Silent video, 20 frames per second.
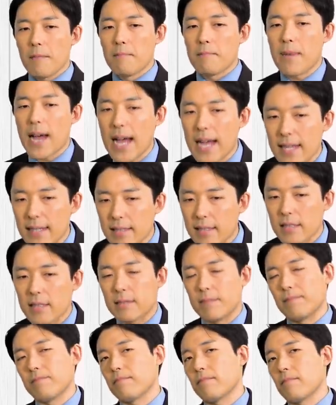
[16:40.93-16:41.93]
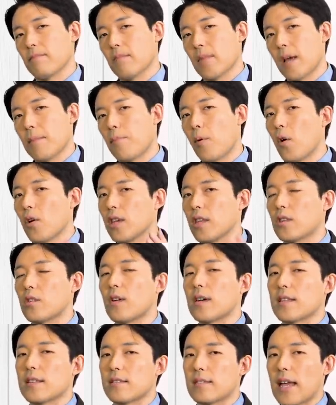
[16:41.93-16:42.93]
まず、
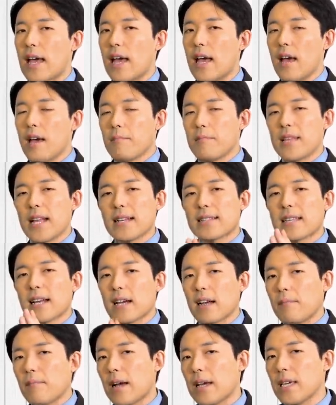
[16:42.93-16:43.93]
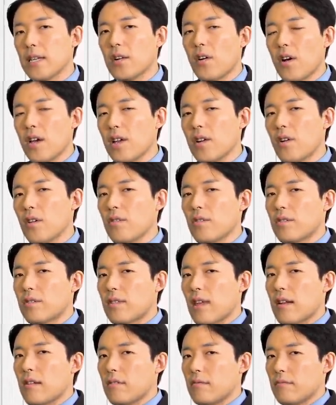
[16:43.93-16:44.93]
ポイントはですね、皆さんがまあいろいろ言っ
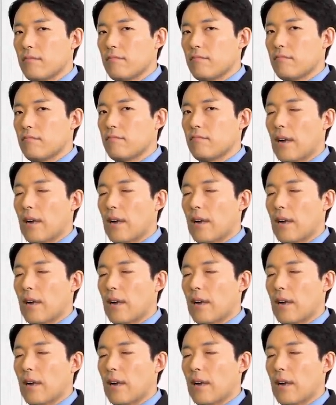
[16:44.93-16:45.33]
てる、